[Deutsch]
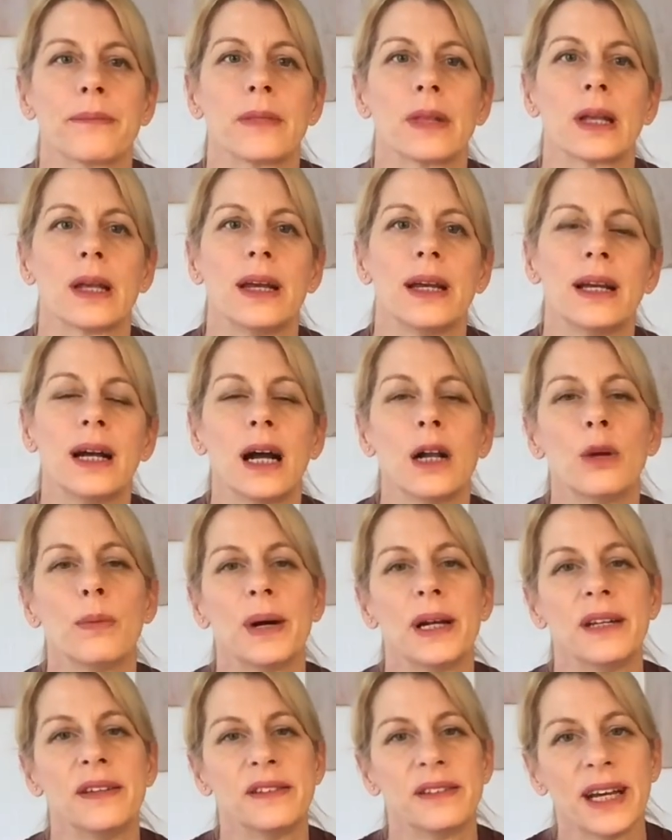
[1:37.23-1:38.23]
egal ob
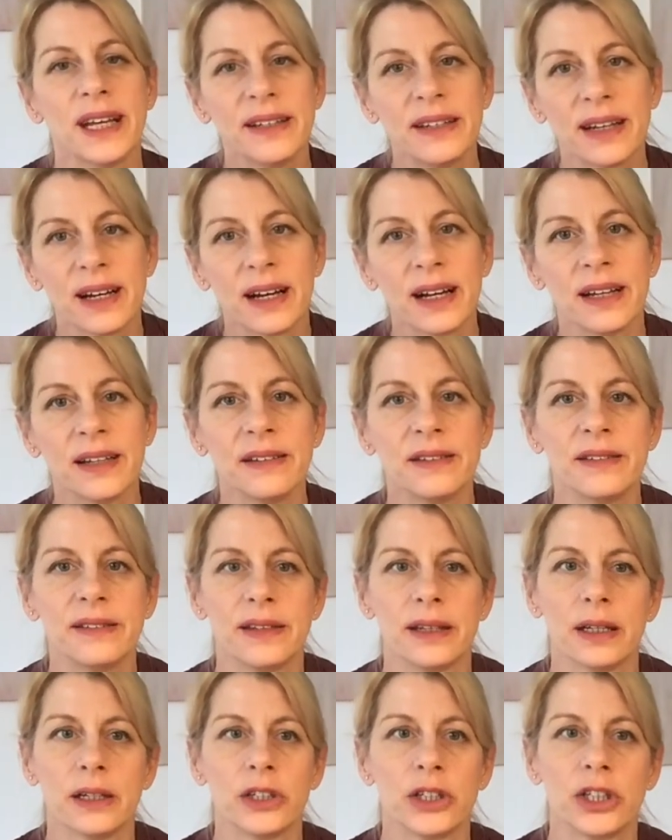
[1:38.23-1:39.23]
eine Seite reißt,
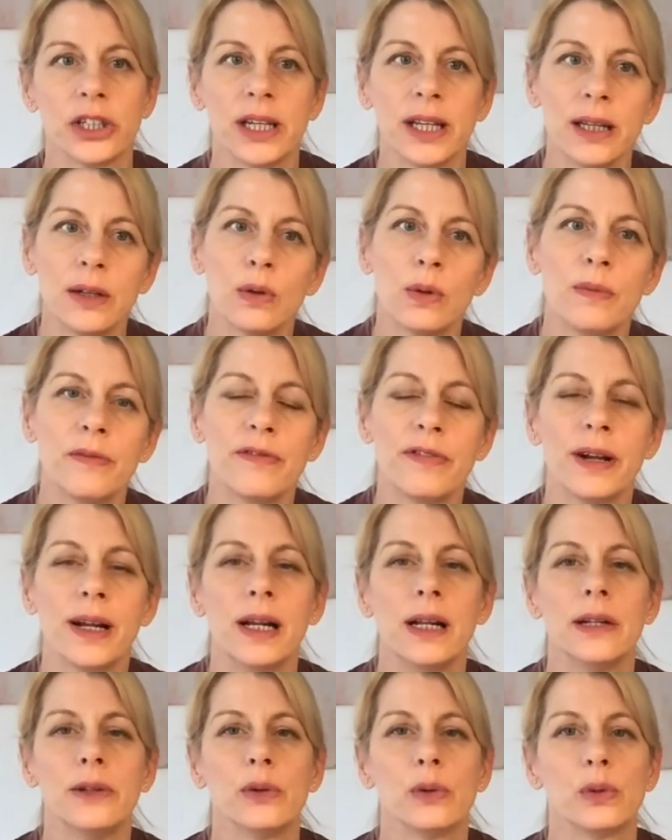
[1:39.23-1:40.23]
der Steg
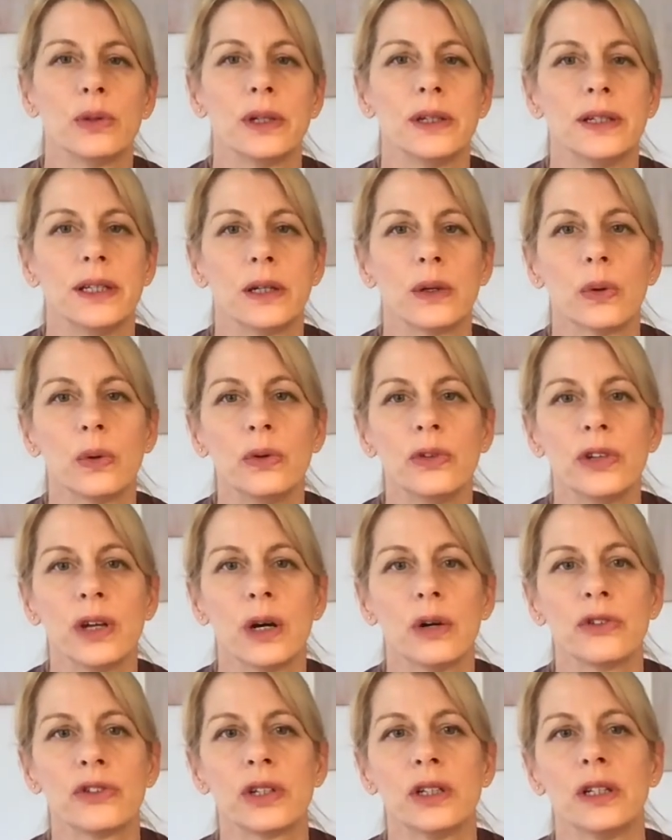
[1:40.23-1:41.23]
umfällt oder die Größe
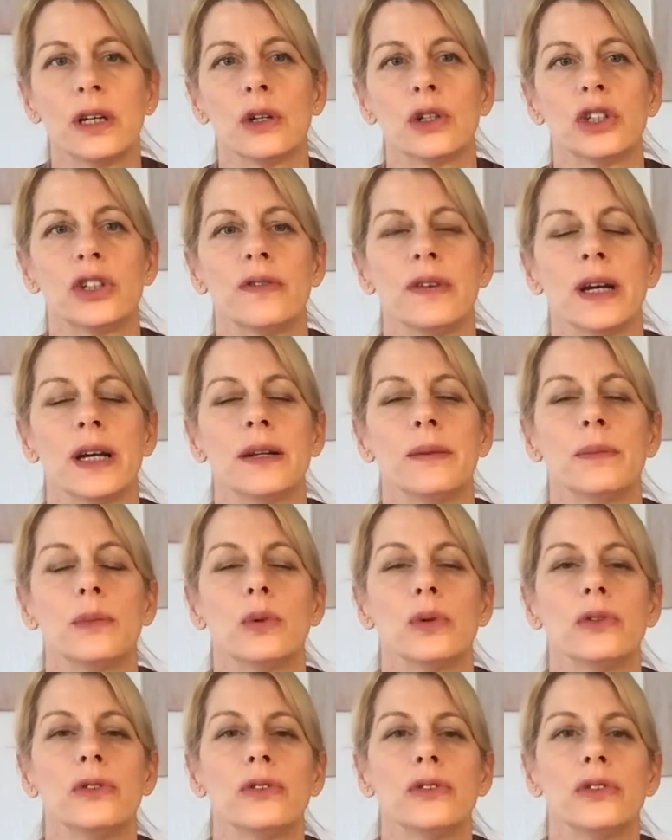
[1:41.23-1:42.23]
ausgetauscht werden
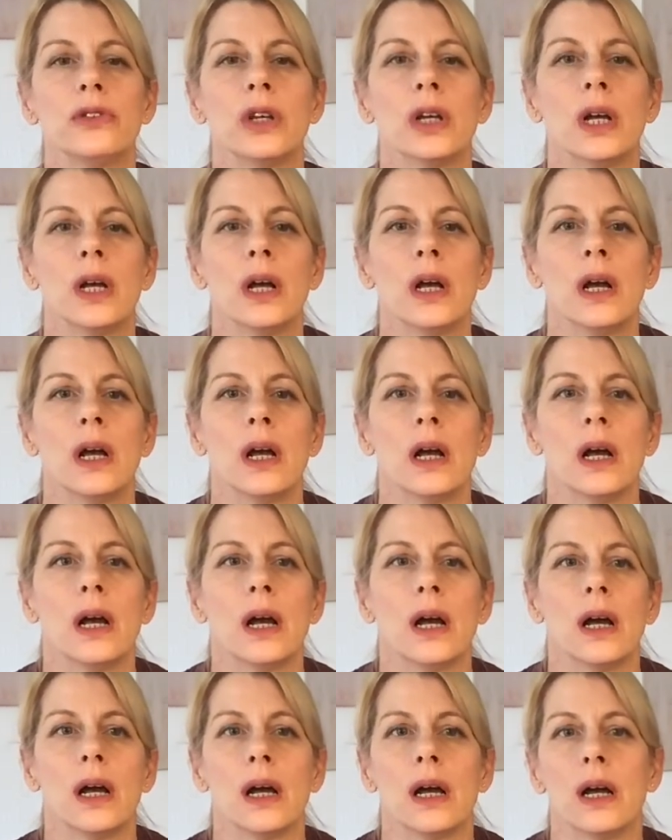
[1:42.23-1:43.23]
muss,
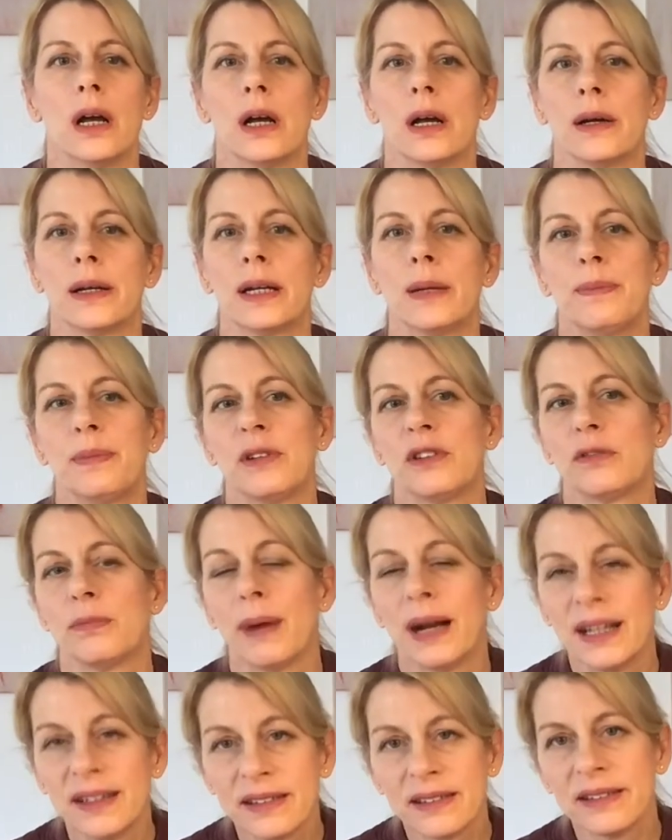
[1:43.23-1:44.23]
äh, gibt es
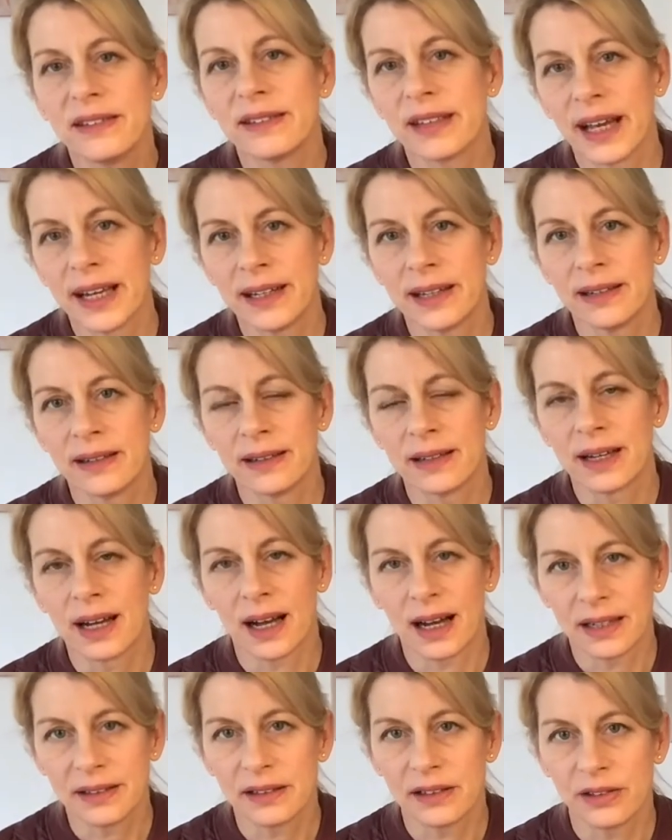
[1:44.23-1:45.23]
meistens einen
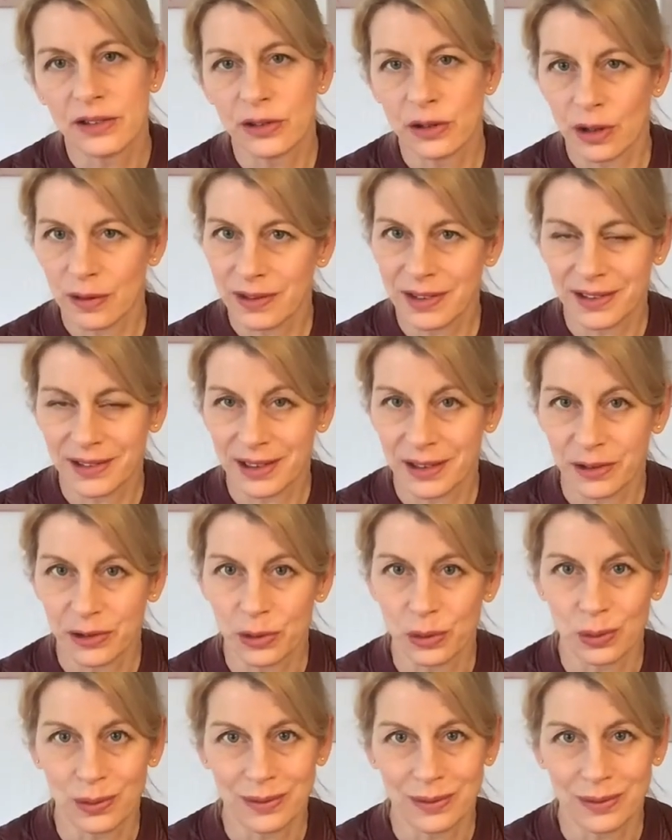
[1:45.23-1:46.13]
Gratis-Service dazu.